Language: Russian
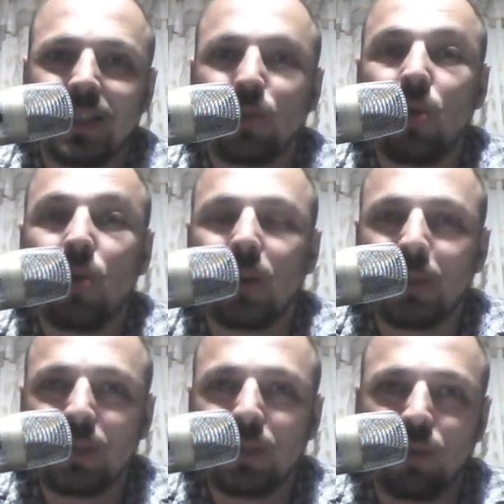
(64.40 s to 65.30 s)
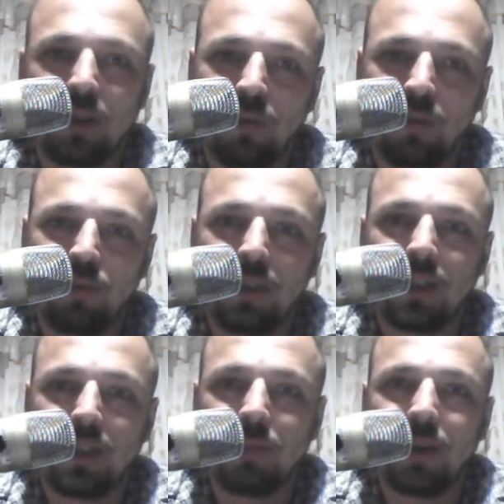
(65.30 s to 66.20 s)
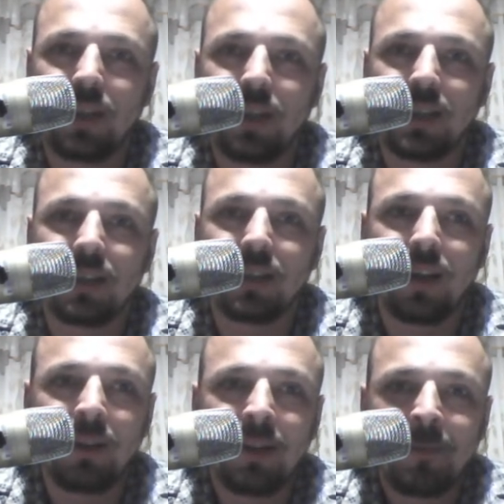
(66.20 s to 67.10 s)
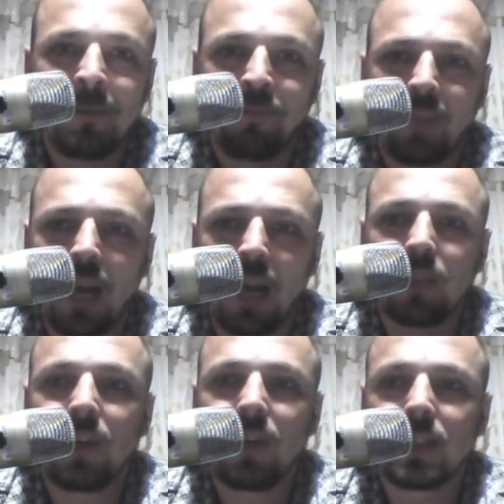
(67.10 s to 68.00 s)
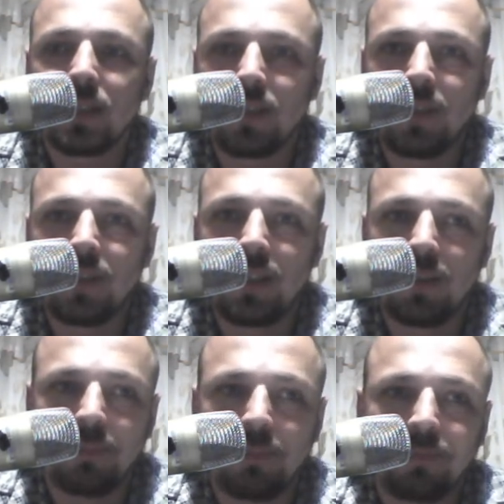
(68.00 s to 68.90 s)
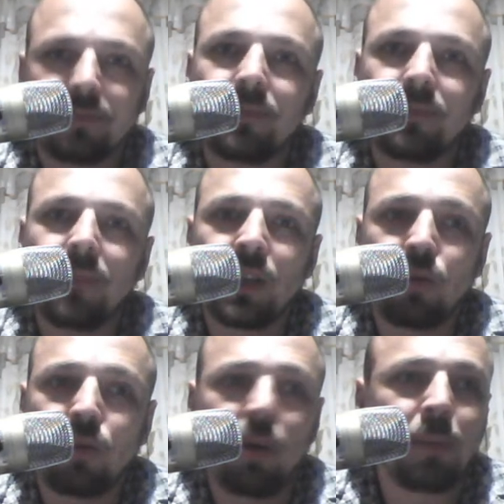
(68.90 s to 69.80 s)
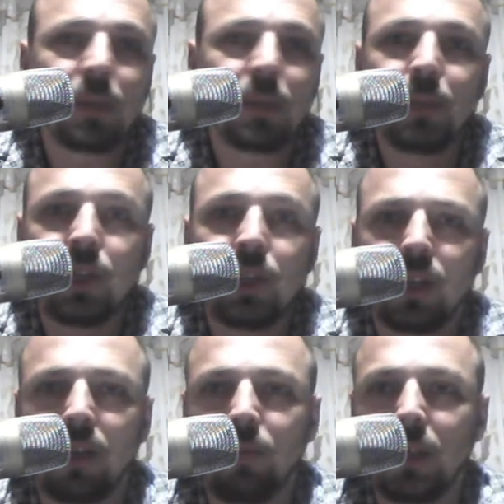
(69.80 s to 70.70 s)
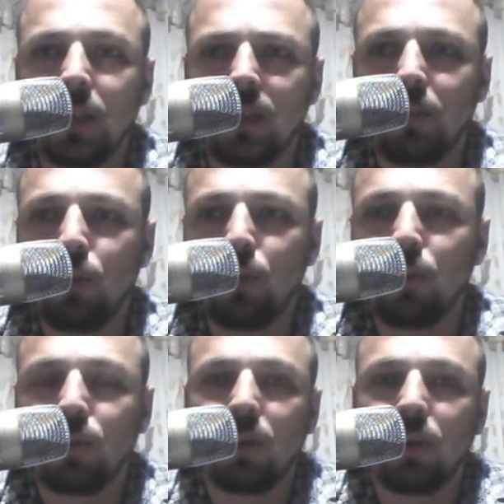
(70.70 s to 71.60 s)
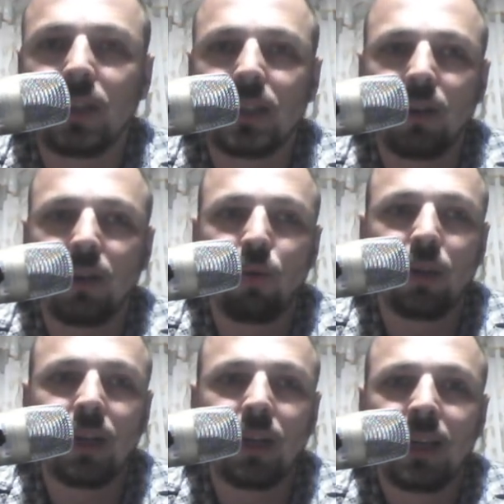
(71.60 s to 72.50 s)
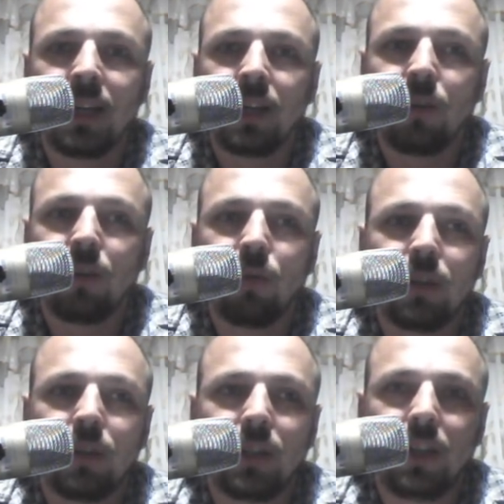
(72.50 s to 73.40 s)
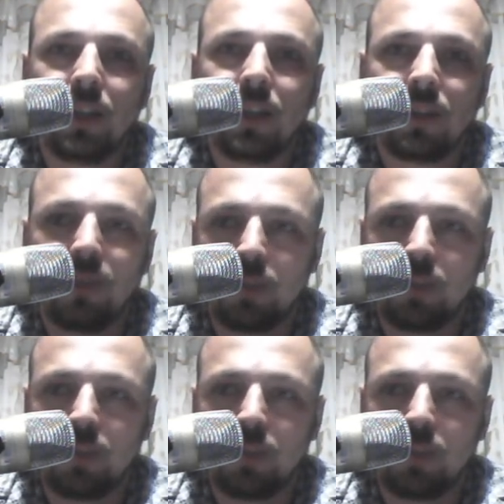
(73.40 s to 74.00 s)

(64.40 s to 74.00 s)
сколько просмотров будет набирать канал. От вас зависит, сколько подписчиков мы наберем до конца года. Вот, и от вас